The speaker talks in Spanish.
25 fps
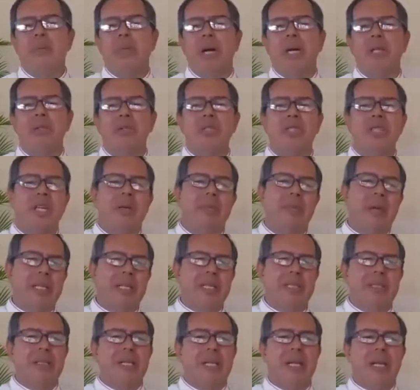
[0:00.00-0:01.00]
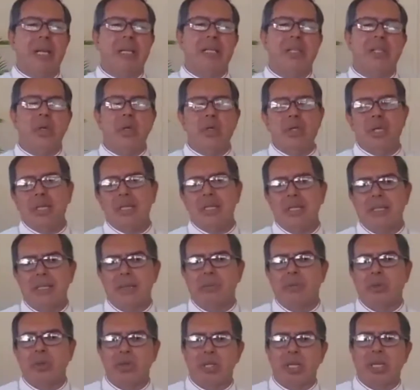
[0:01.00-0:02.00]
Hermanos y hermanas de la diócesis
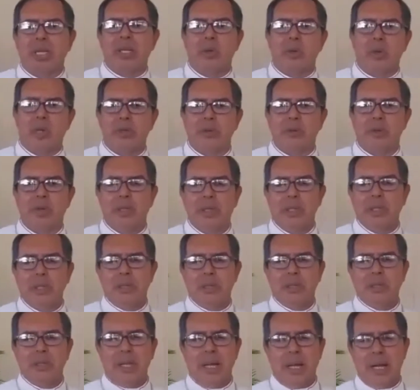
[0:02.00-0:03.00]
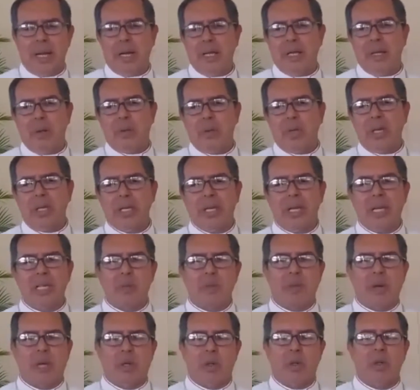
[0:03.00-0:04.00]
de Montelíbano, de cada una de
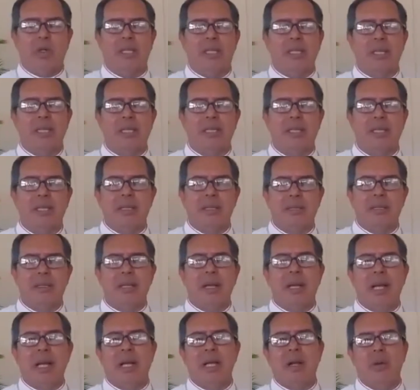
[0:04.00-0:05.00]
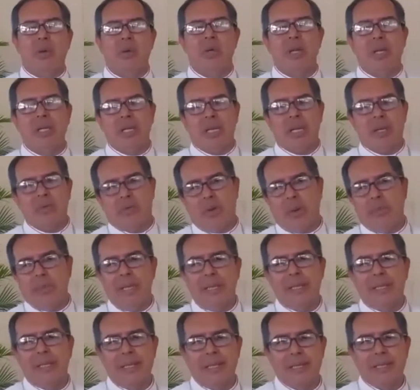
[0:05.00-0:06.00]
las parroquias, de cada una de las
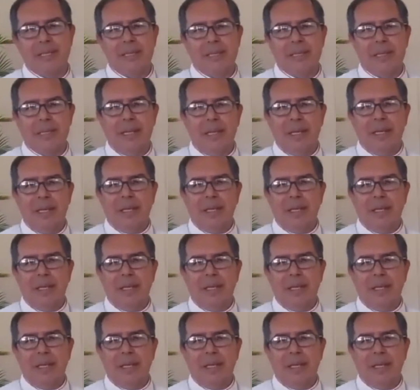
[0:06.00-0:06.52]
familias.